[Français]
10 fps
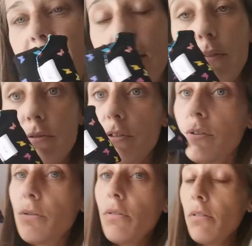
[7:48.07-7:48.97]
Et donc
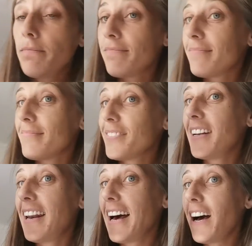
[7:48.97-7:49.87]
du coup,
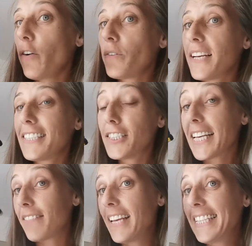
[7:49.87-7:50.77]
là, on a notre
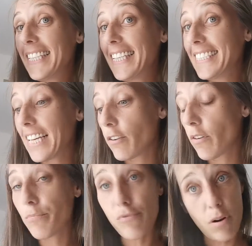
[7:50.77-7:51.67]
serviette qui est sale.
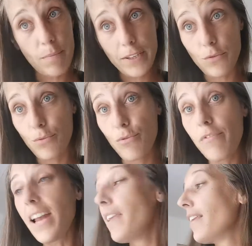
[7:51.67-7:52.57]
On va pouvoir en mettre une
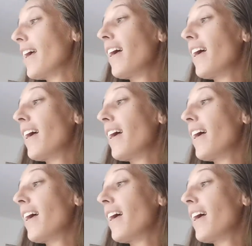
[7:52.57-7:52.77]
nouvelle.